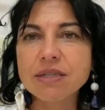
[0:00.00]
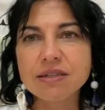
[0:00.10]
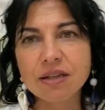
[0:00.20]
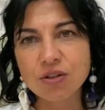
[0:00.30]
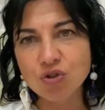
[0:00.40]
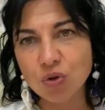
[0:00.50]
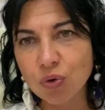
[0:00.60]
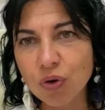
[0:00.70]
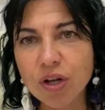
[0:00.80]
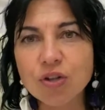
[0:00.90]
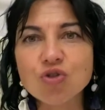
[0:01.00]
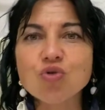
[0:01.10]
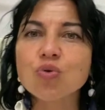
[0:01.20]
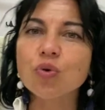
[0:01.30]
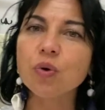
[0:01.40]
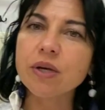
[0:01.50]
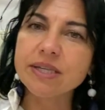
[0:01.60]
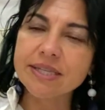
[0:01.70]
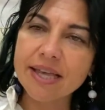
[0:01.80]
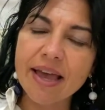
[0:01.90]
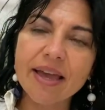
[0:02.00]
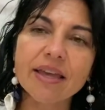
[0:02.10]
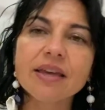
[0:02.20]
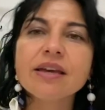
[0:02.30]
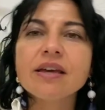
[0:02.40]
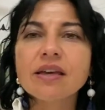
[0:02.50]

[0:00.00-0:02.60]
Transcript: si sta 18 ore a digiuno e 6